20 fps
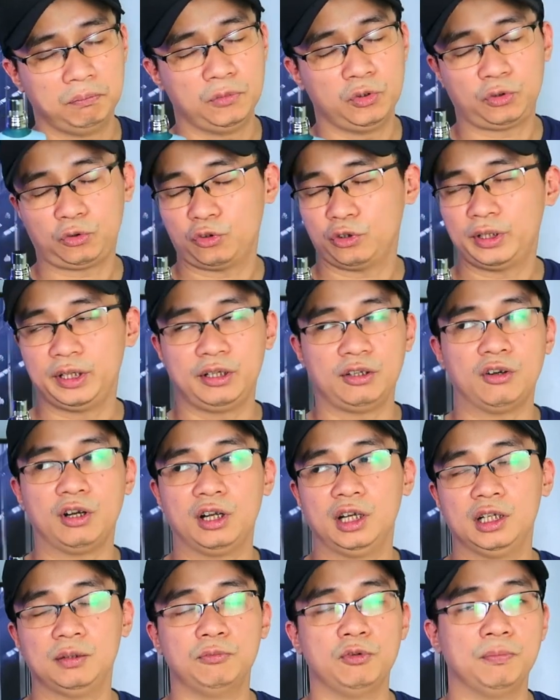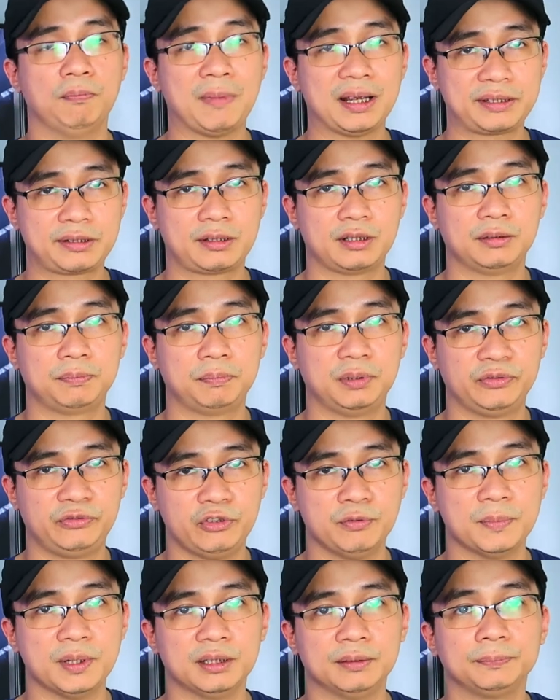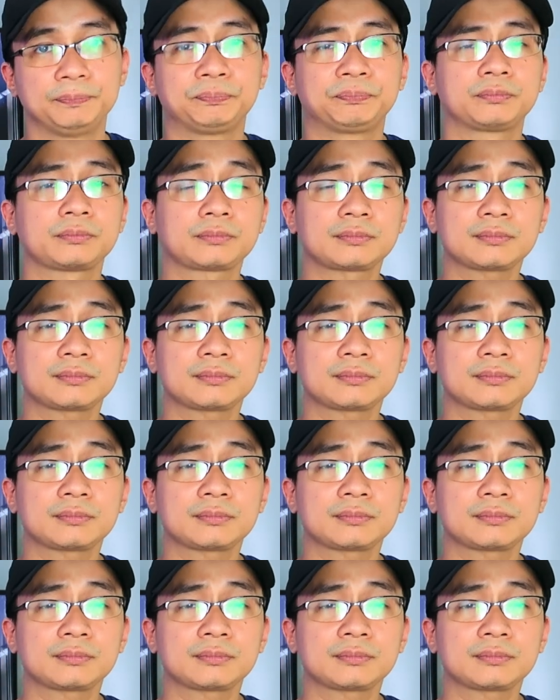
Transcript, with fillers: một có thể gọi là một master perfumer